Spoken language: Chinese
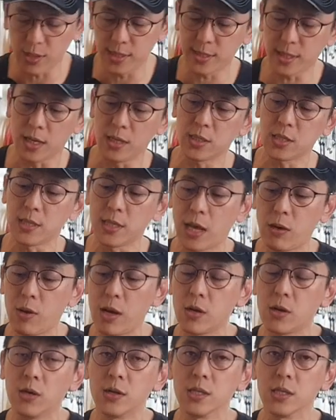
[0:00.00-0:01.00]
为这个十来
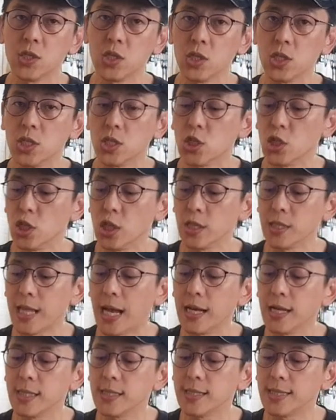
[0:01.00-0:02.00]
万公里其实只能
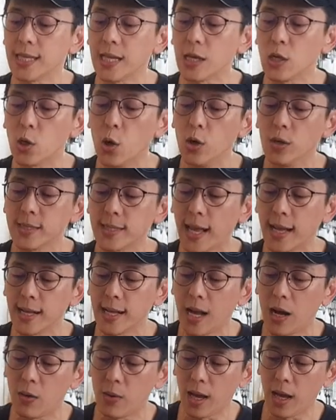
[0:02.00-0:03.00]
当仅供参
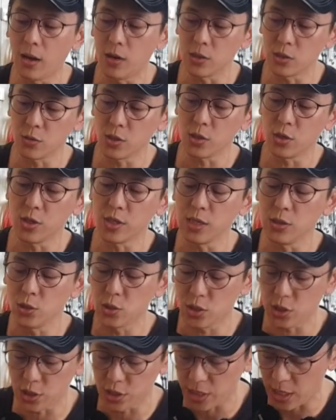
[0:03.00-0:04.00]
考了哈，因为有一点
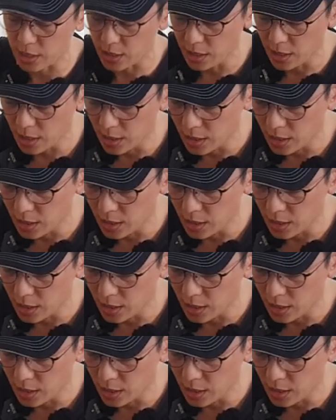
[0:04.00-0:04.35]
时间